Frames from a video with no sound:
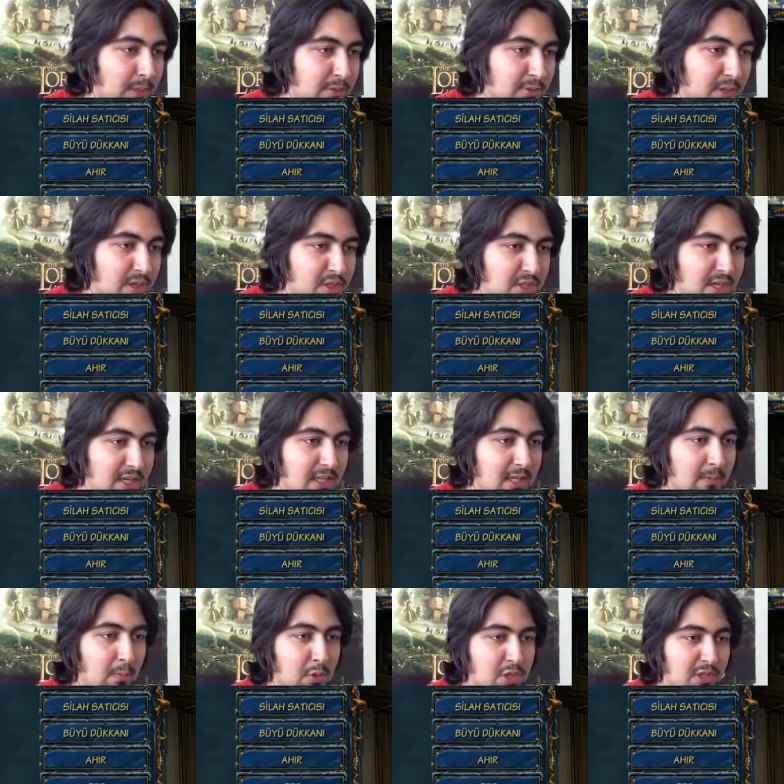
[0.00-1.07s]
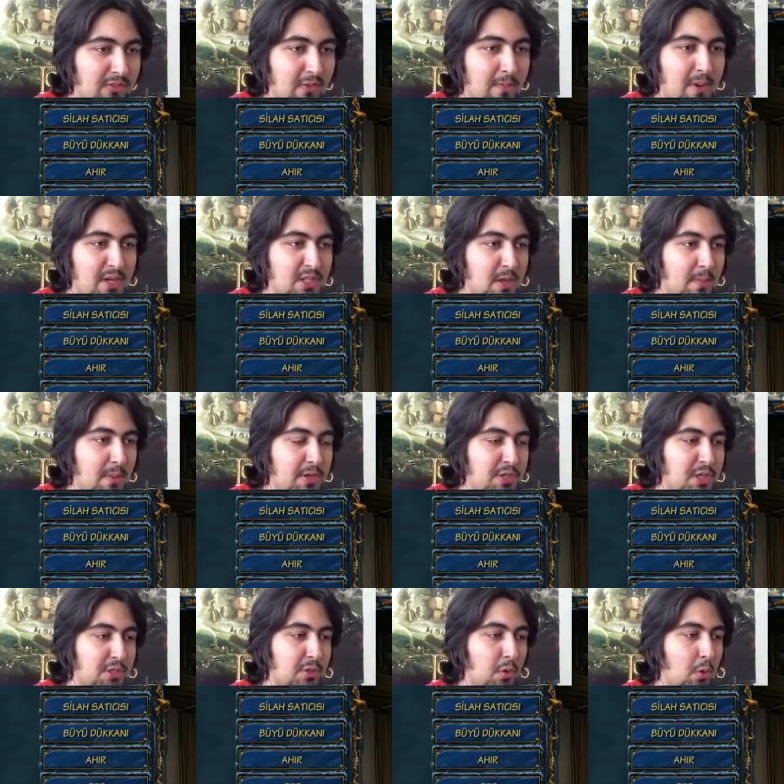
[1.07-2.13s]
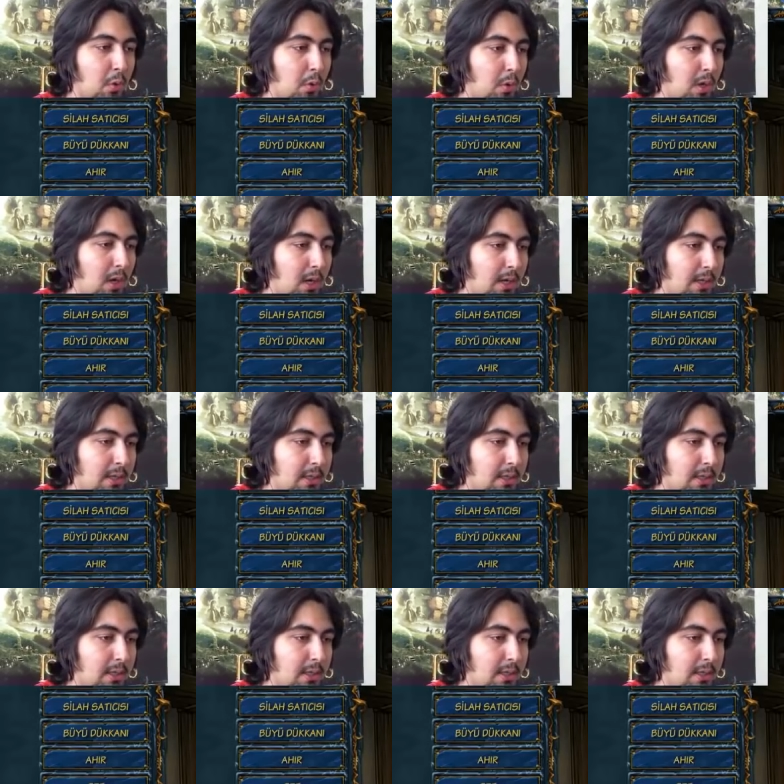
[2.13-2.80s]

Sonra içindekileri boşalt ve baştan başlat. Oha.